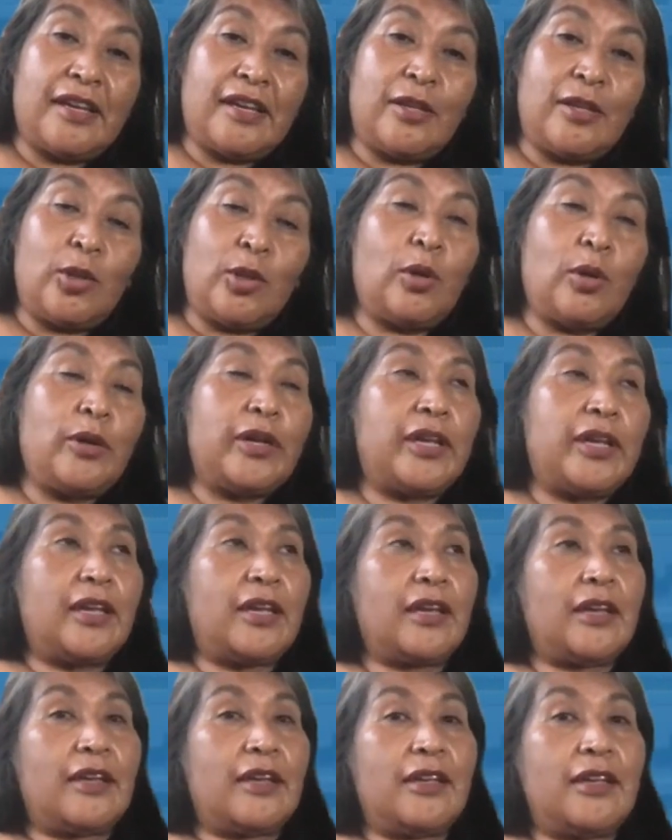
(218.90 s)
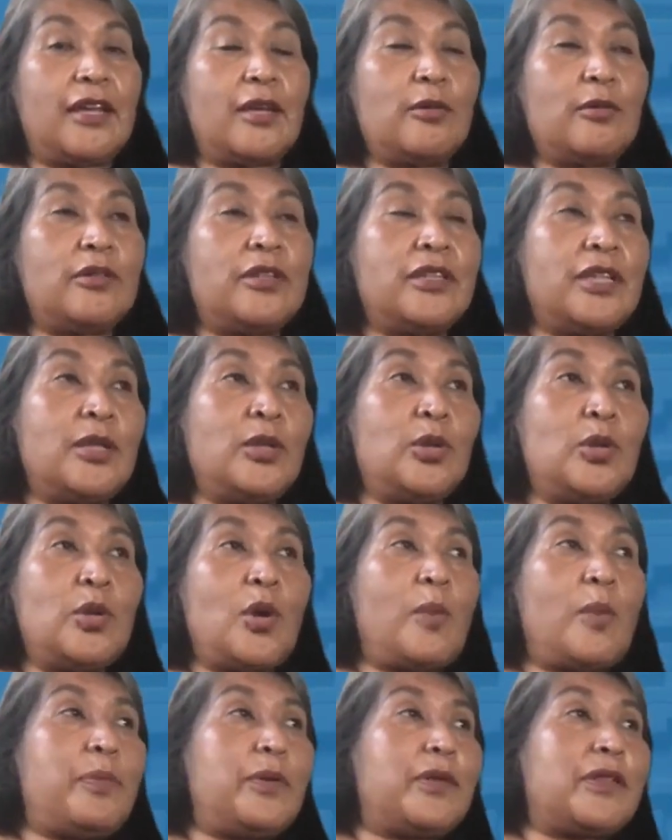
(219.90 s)
¿No? Y ellos dicen,
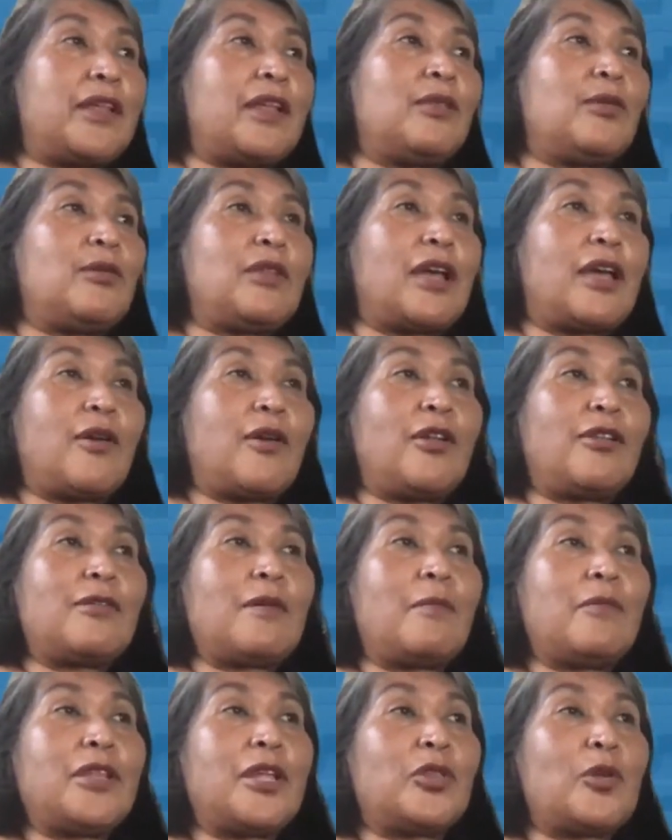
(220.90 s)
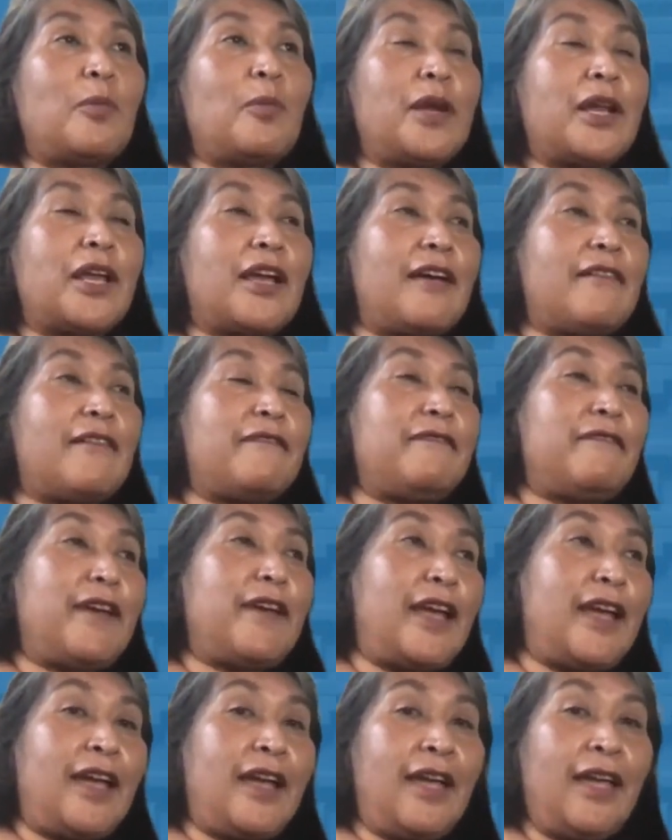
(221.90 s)
no, pero es que entonces a qué horas vamos a tomar
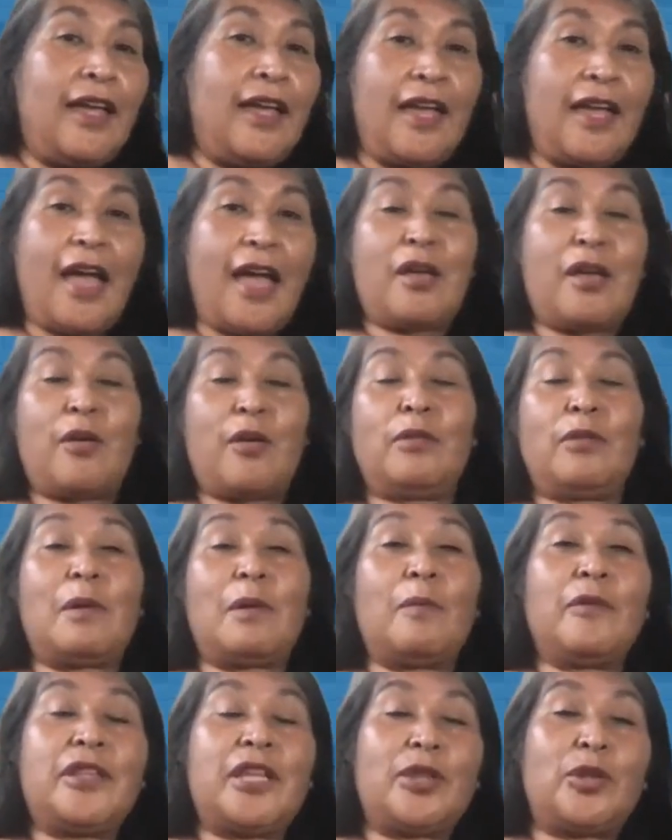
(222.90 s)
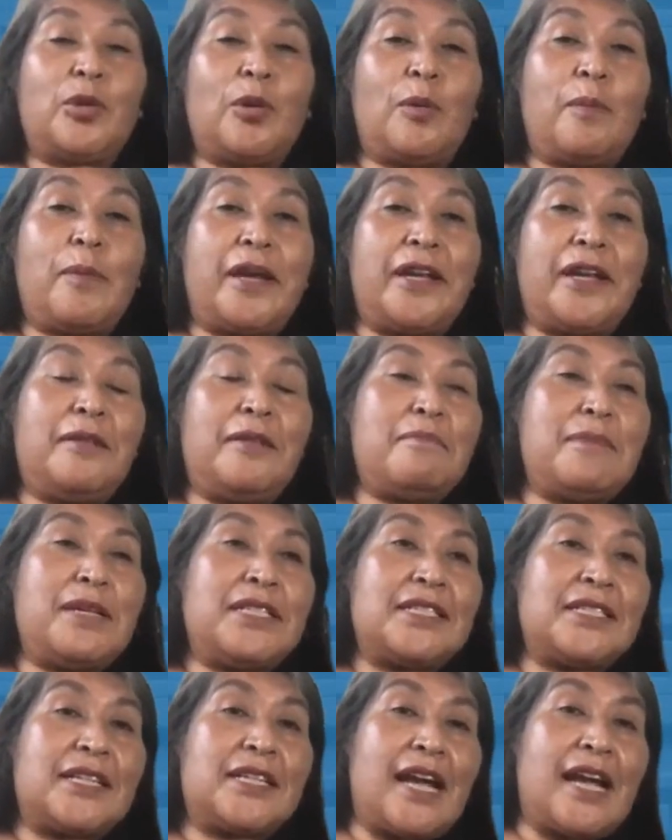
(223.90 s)
café, a qué horas vamos a tomar el
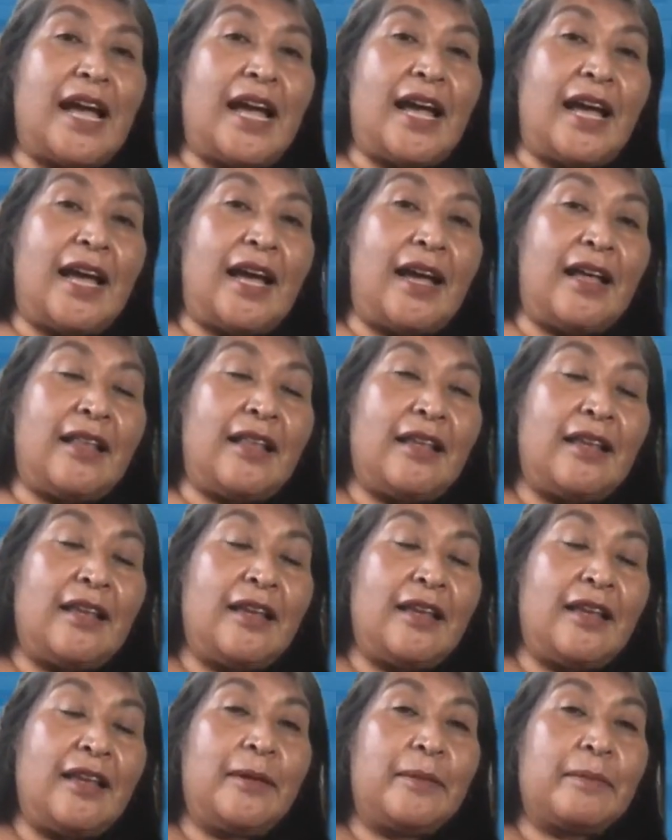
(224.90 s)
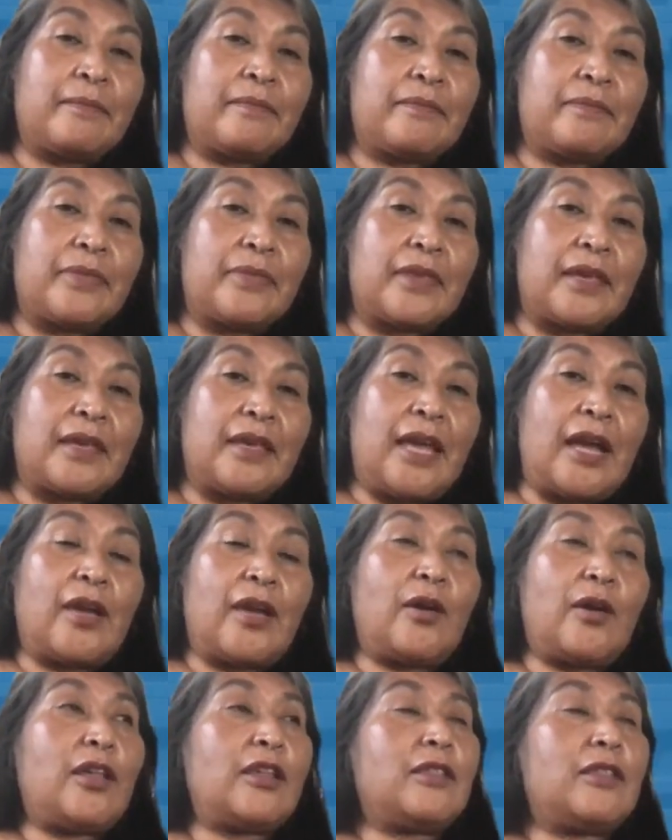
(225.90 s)
mezcal, ¿Y a
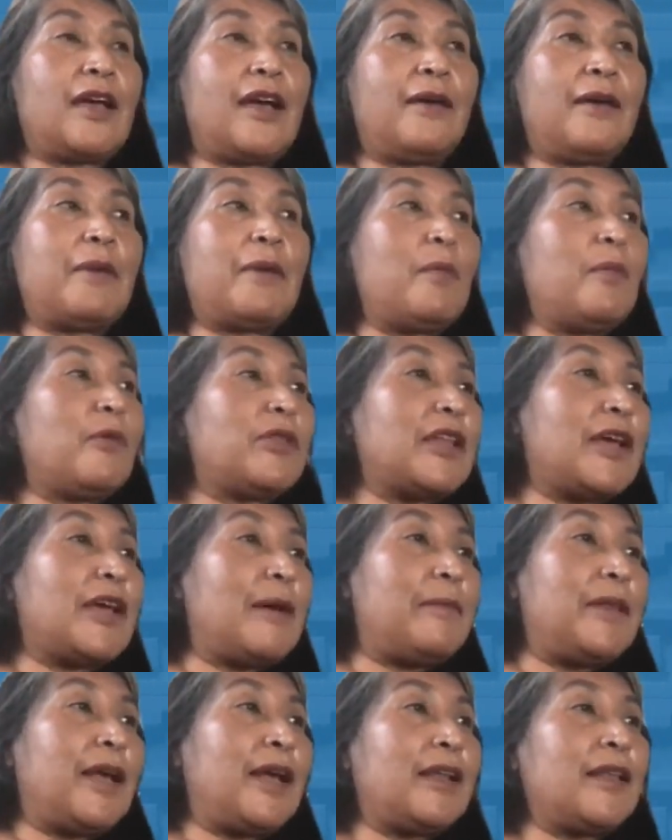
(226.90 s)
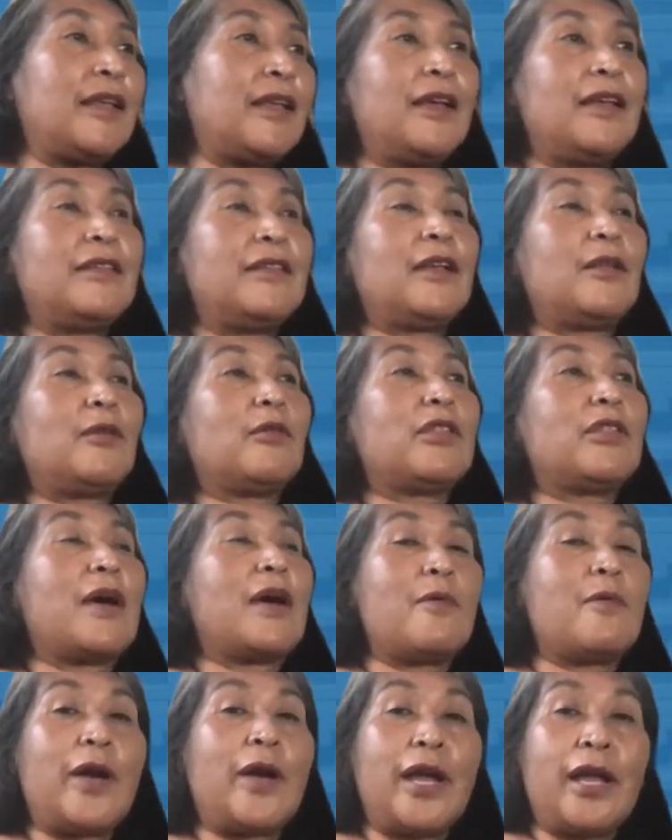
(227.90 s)
qué horas ah, vamos a hablar de los
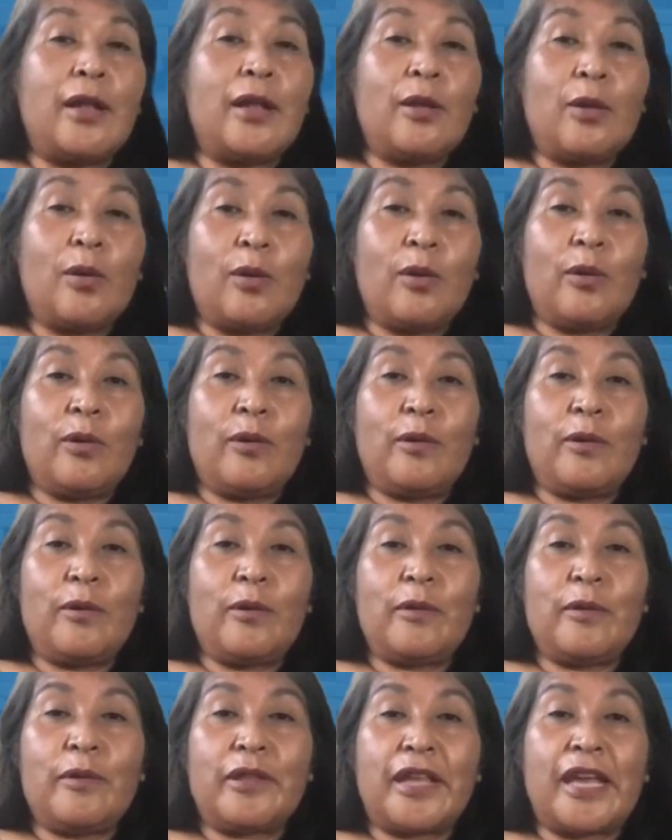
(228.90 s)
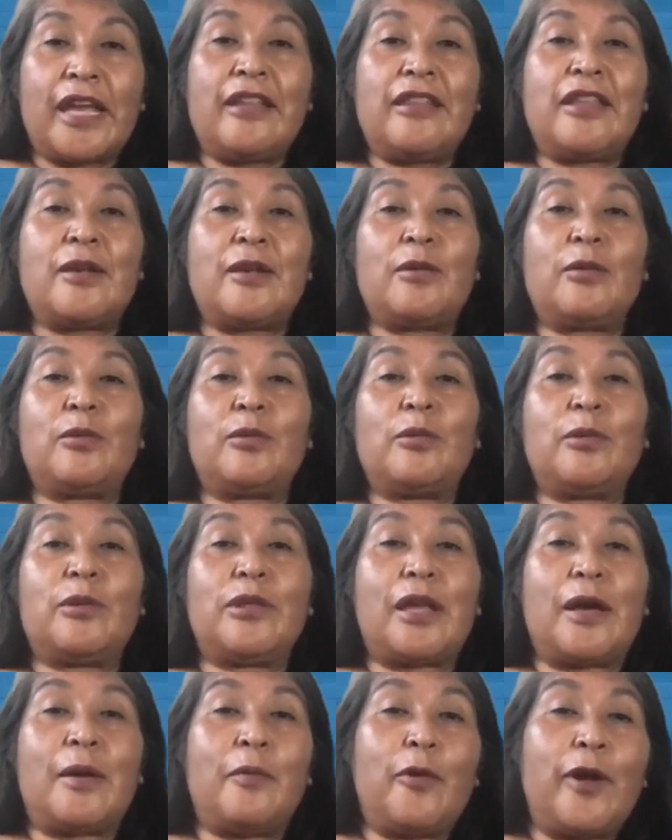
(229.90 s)
abuelos? ¿Qué hicieron tus
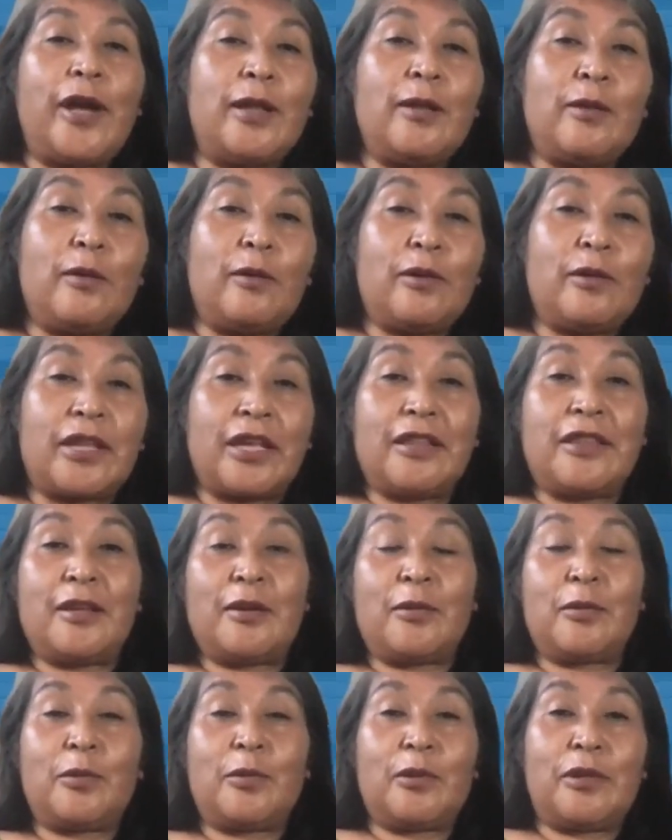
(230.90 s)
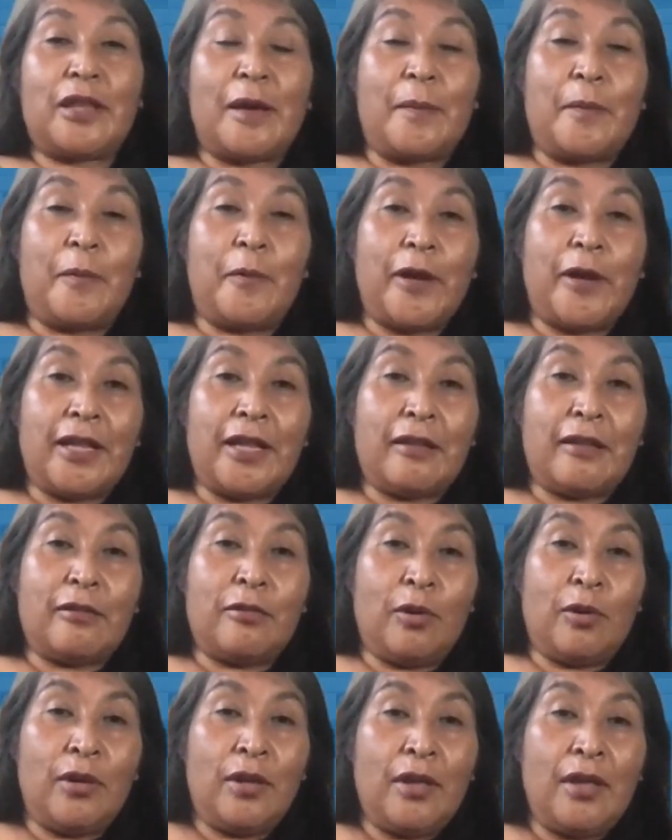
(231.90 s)
abuelos? ¿Qué hicieron tus abuelas?
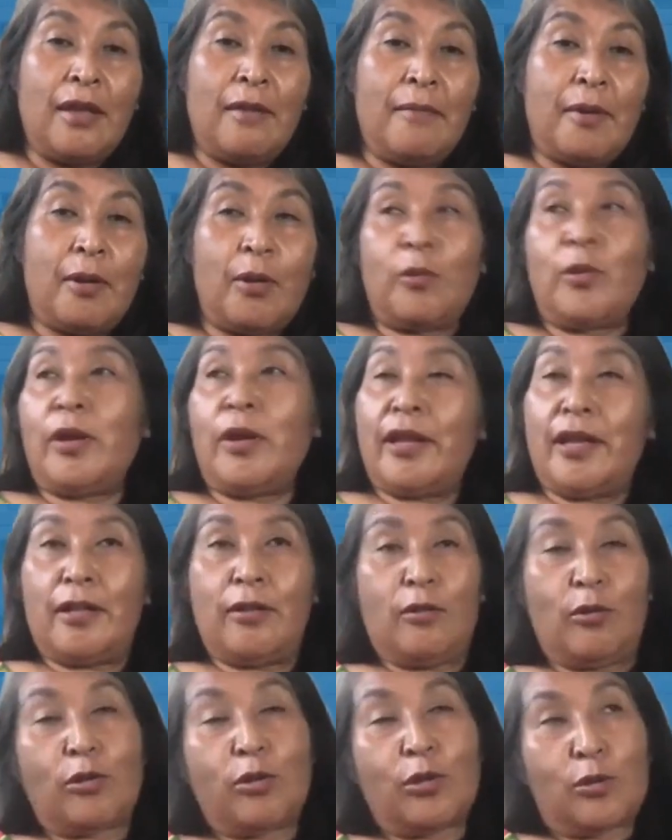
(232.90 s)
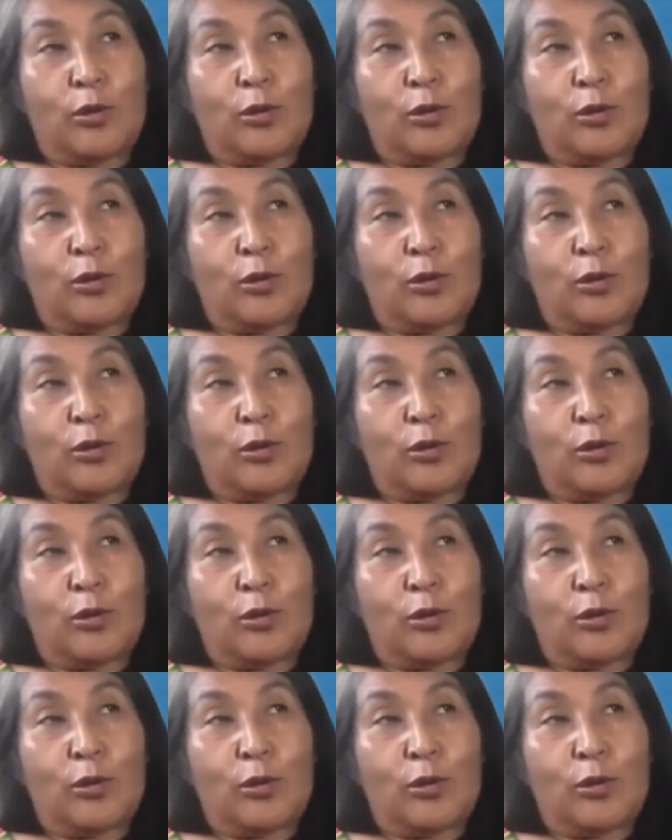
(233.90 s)
¿No? Pero no, y los,